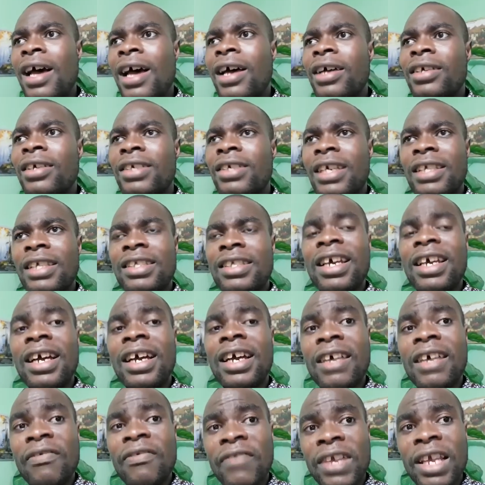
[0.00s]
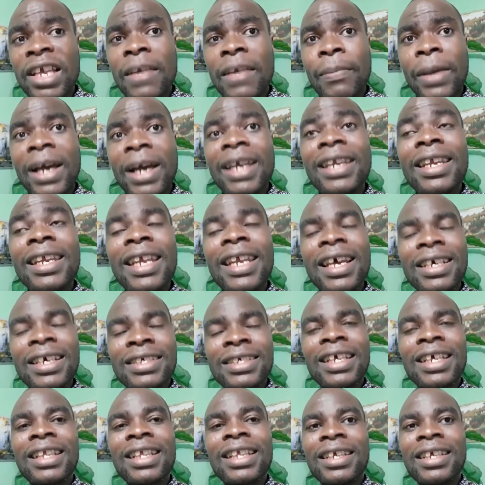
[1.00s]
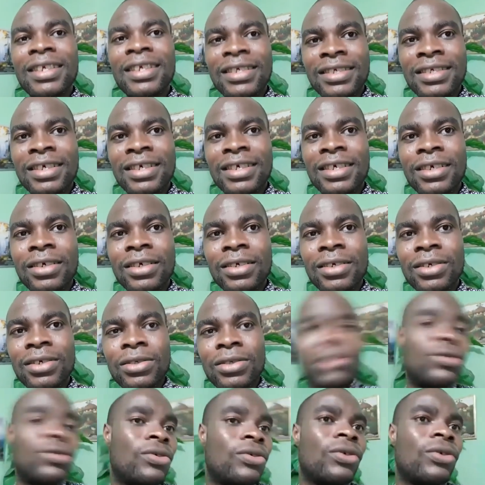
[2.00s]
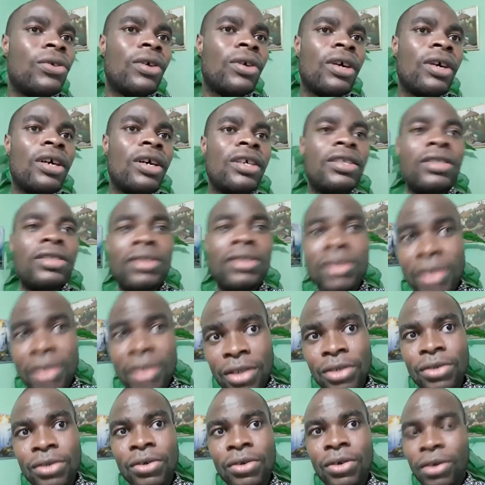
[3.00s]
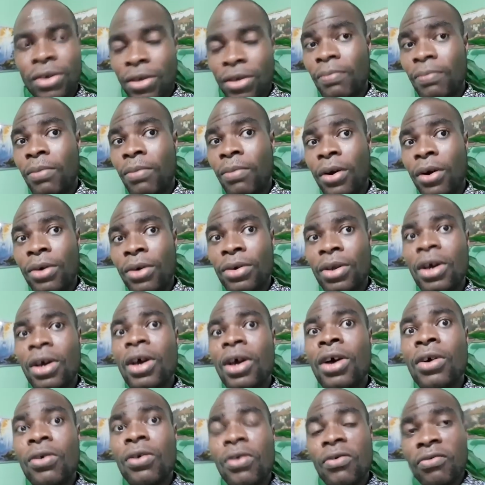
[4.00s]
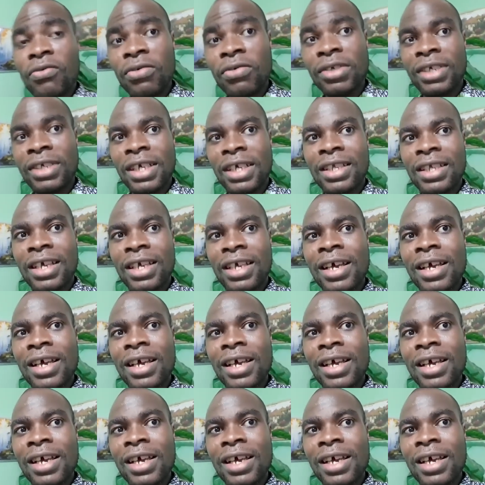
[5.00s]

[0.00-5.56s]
qui a été révélé par un ex-sataniste sur Nyans Reborn, où vous êtes.